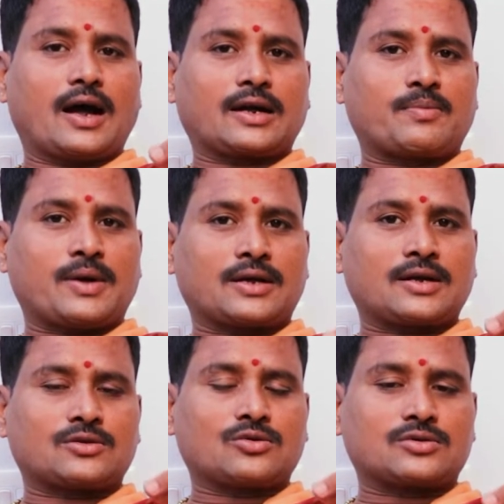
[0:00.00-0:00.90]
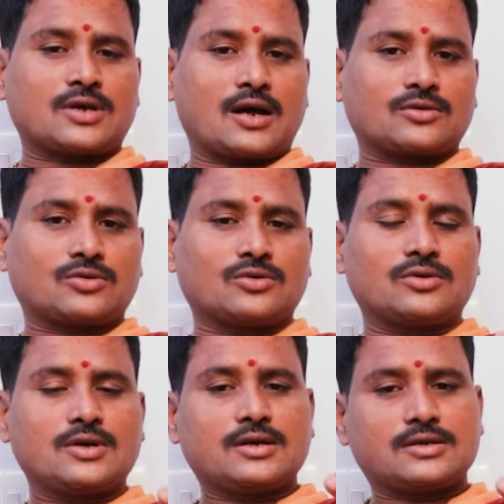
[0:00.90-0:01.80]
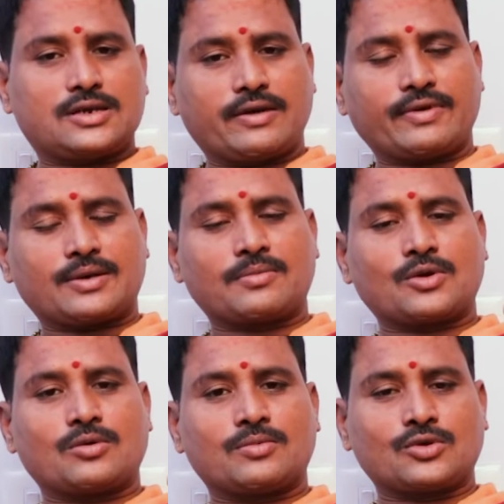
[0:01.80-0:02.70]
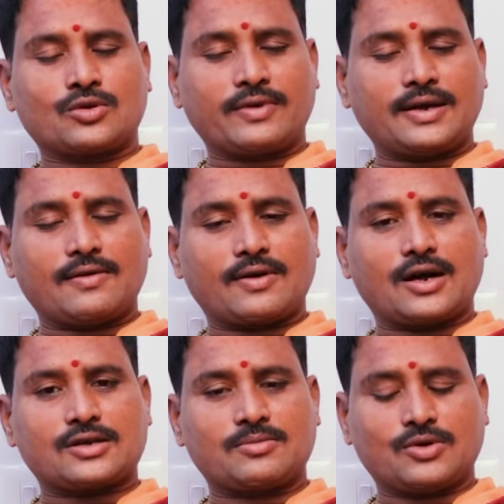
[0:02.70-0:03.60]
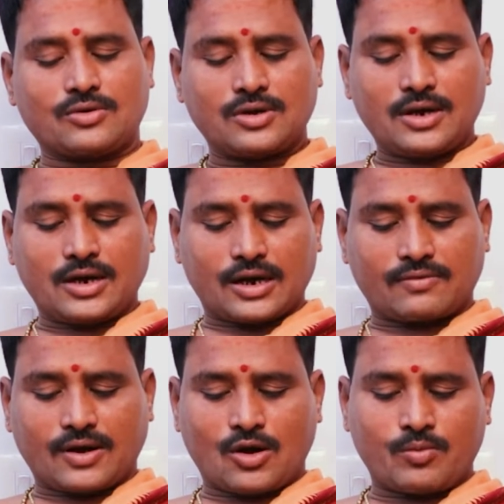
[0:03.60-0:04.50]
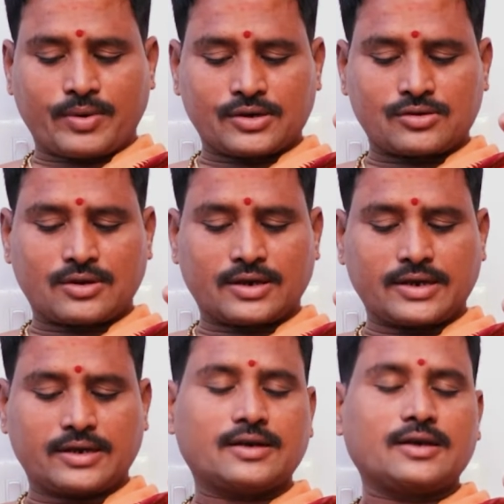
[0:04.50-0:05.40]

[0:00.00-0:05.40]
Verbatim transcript: ఆటపాటలతో సాగుతూ జీవితంలో ముందుకు వెళ్ళే అవకాశము ఎక్కువగా ఊపడుచున్నది